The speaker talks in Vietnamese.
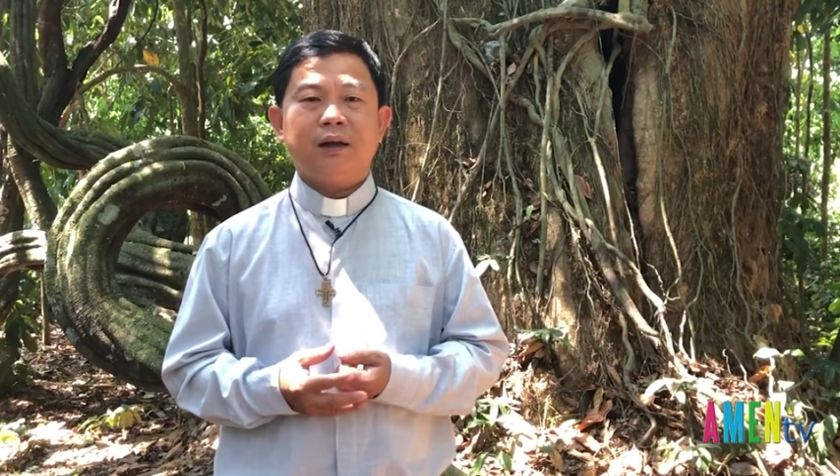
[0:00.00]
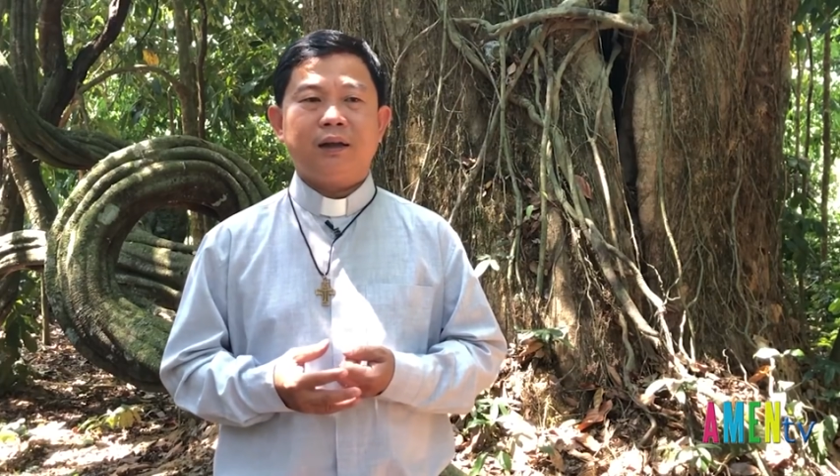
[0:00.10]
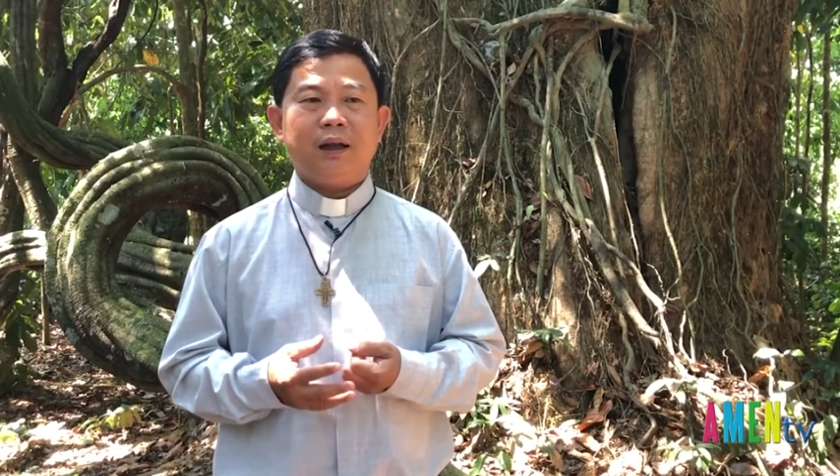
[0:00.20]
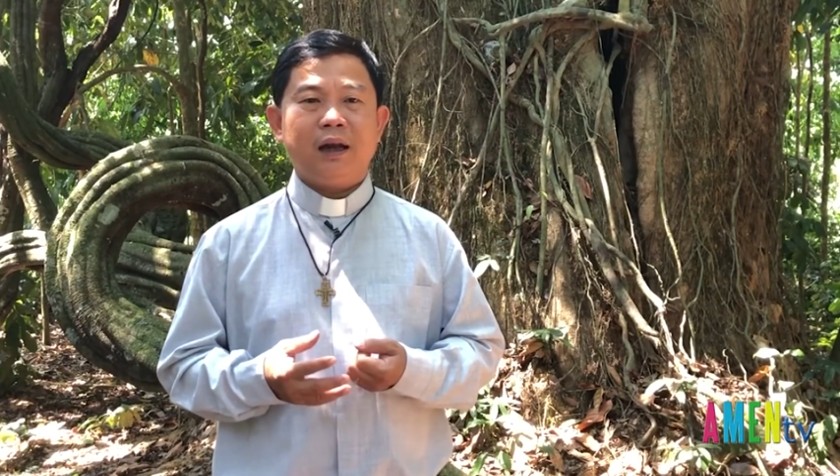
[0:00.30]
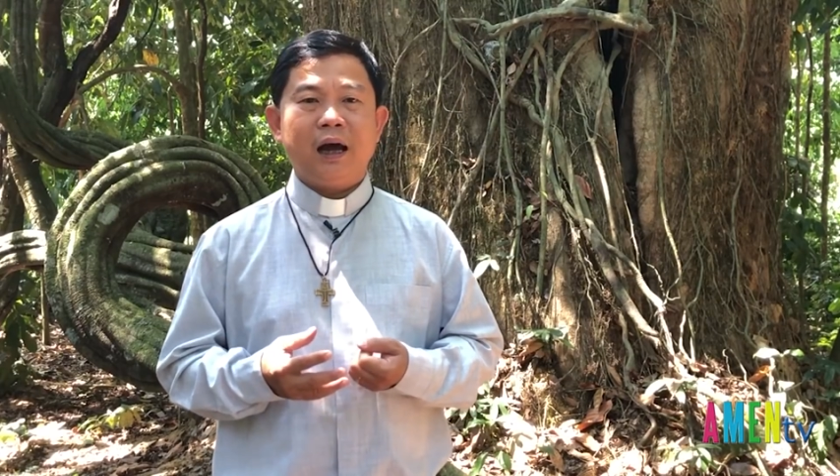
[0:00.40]

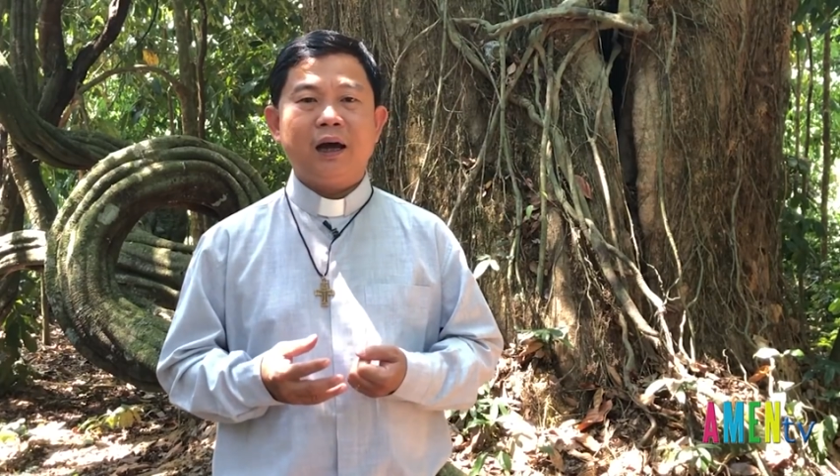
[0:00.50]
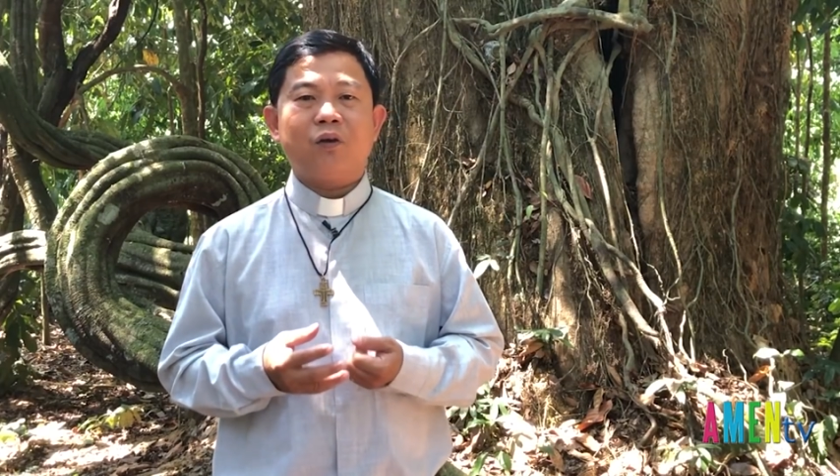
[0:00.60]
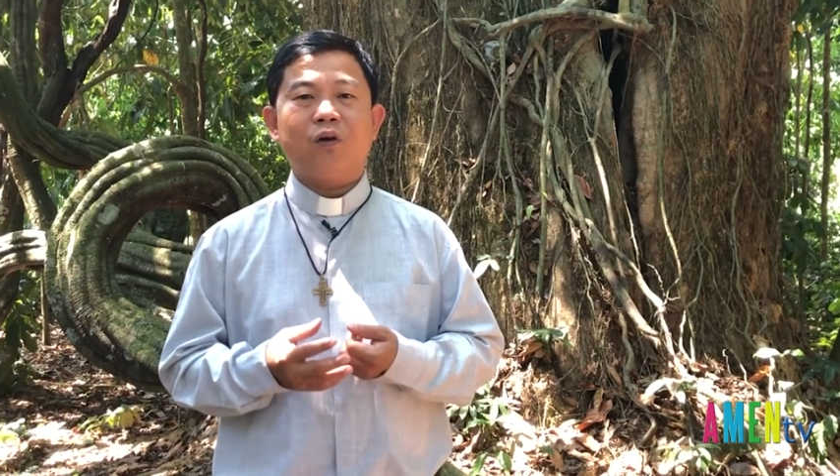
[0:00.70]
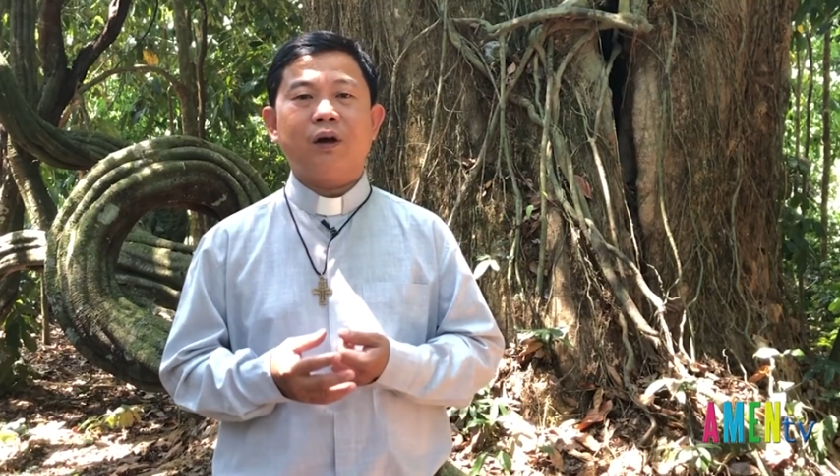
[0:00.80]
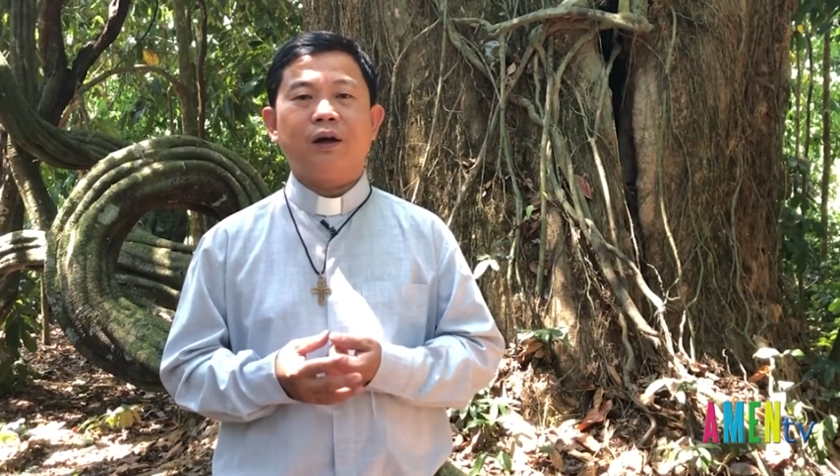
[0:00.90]
thì lời
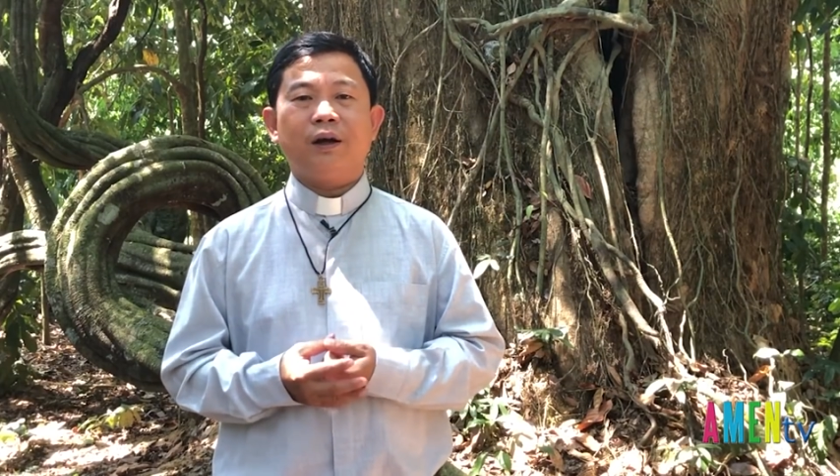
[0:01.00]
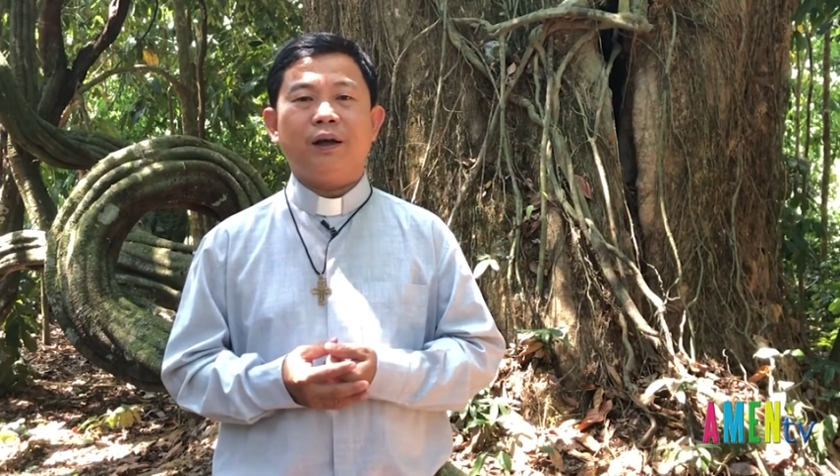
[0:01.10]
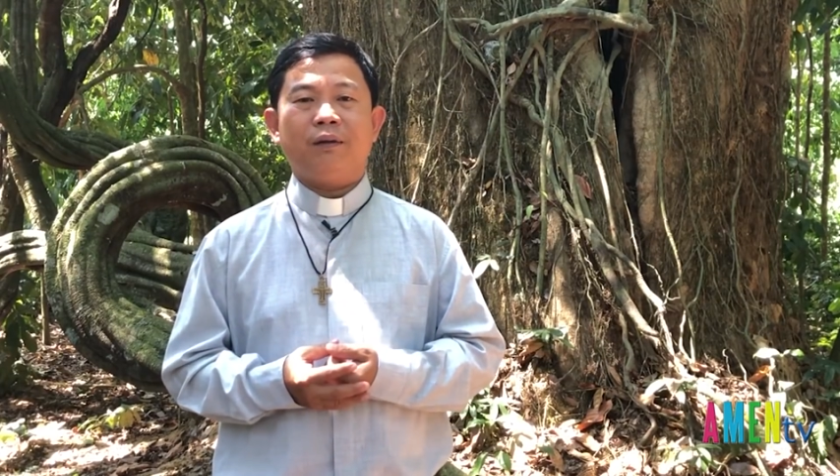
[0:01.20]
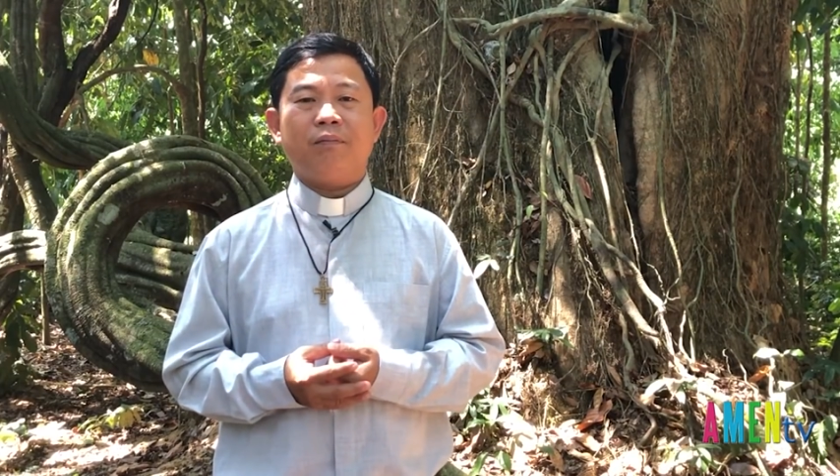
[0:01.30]
của người